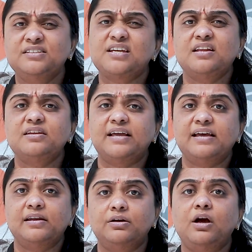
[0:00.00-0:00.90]
చాలా
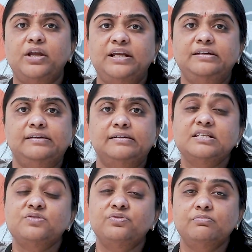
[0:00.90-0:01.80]
రేర్గా ఏంటి
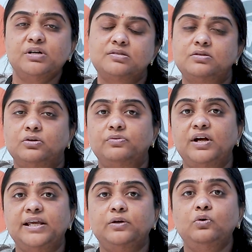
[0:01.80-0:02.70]
అంటే స్విమ్మర్స్లో
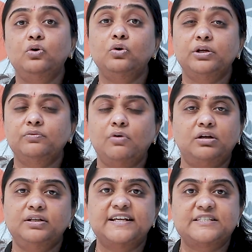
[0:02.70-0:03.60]
వాళ్ళు ఎక్కువ క్లోరిన్
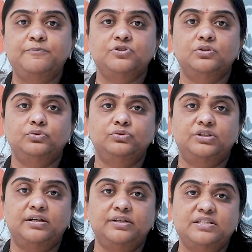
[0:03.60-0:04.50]
వాటర్కి ఎక్స్పోజ్
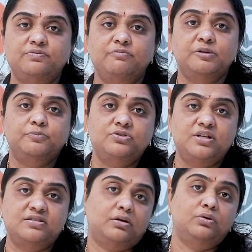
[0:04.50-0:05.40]
అవుతుంటారు ఈ స్విమ్మింగ్
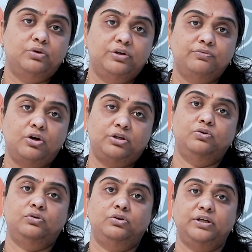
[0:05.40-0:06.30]
పూల్స్లో వేసే క్లోరిన్ వాటర్
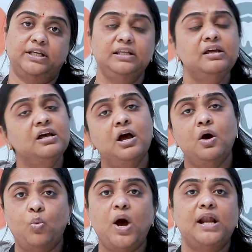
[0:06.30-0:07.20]
నోట్లోకి వెళ్ళి
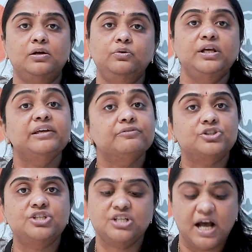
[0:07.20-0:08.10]
వాళ్ళకు కూడా ఇవి
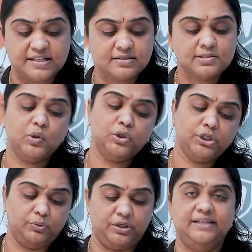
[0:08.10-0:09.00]
వచ్చే ఛాన్సెస్
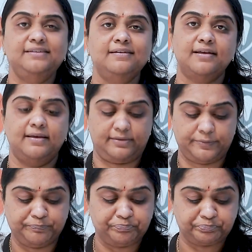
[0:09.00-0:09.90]
కొన్ని ఉంటాయి ఇది రేర్
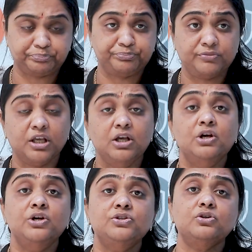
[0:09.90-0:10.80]

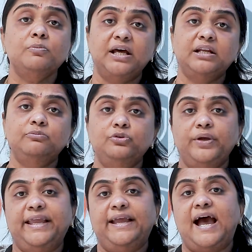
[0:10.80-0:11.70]
సో మనము
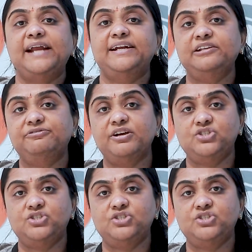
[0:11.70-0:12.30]
ఐడెంటిఫై